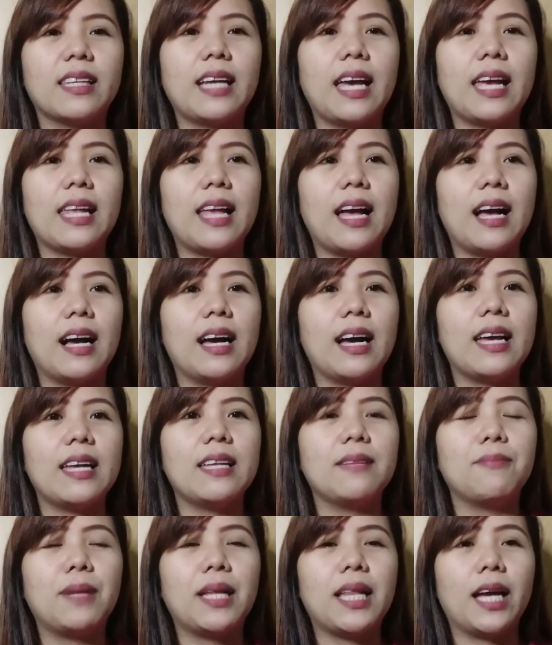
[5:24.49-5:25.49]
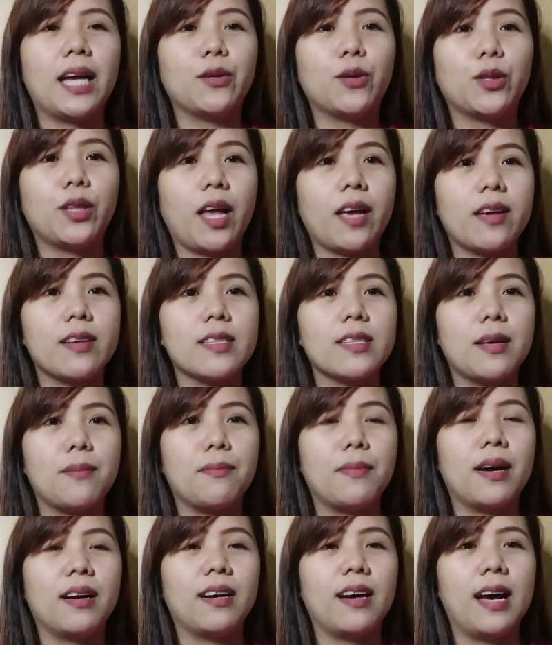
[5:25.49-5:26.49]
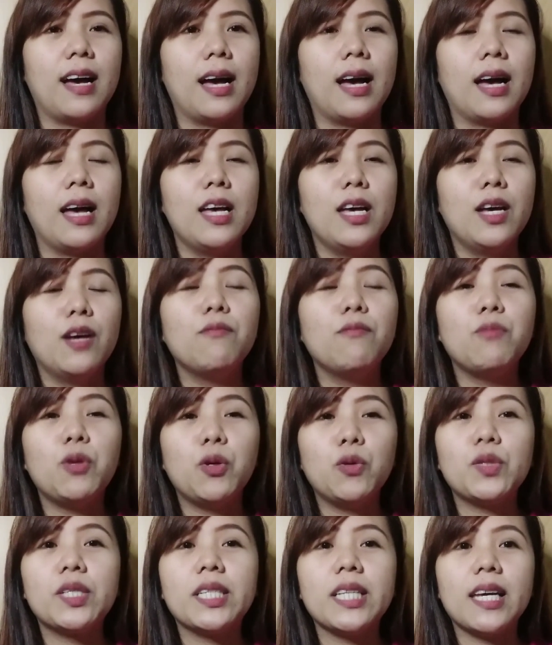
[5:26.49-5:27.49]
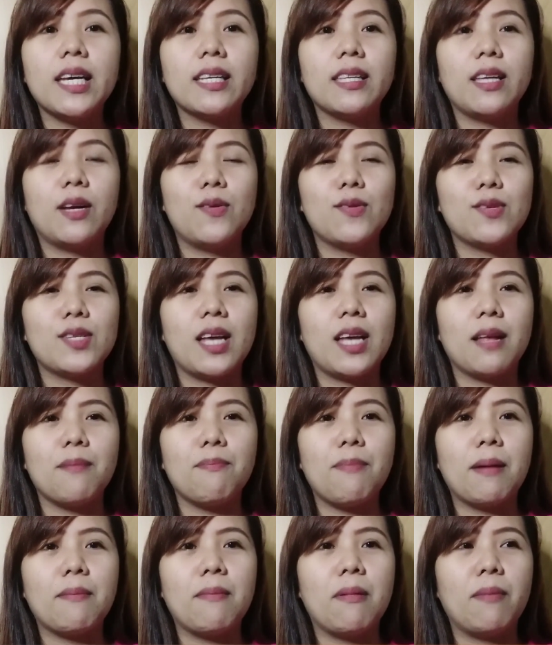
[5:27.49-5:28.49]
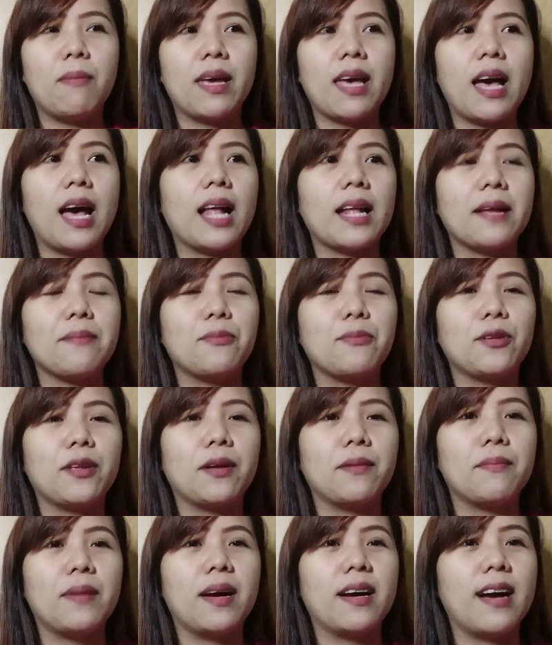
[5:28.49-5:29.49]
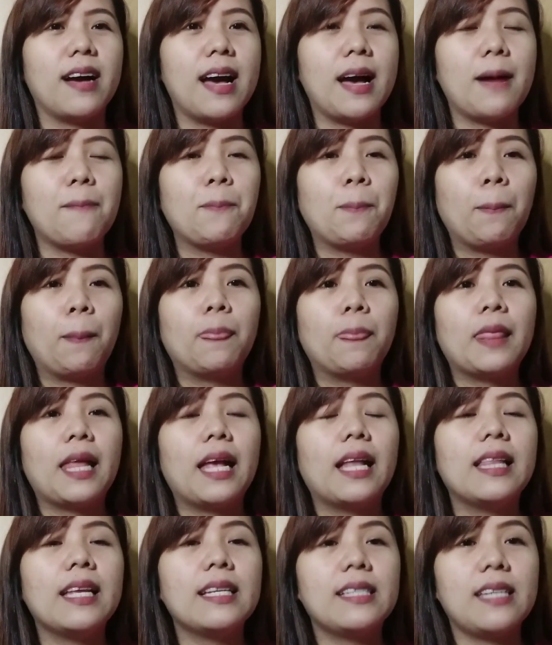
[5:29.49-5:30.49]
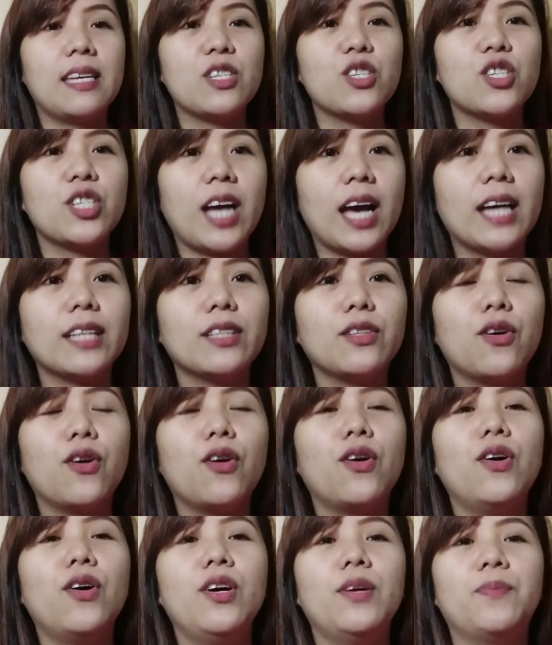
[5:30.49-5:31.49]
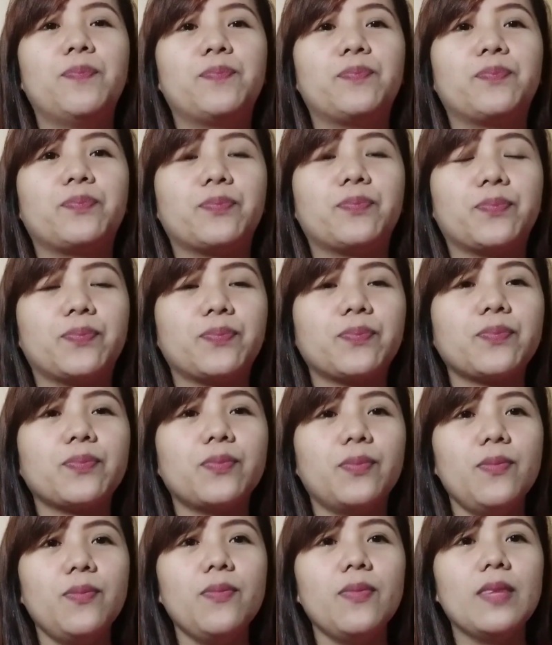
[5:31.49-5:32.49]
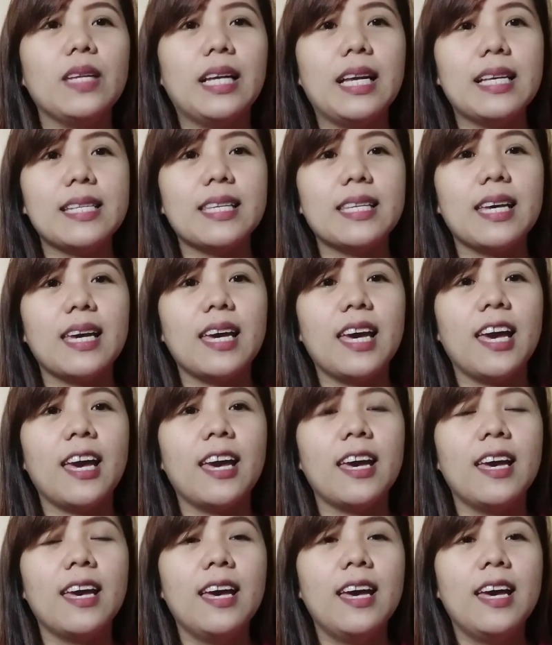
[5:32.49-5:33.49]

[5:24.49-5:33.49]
kailangan malayo tayo sa mga music na kung saan pagmamayari po ng mga lisensyado. Kasi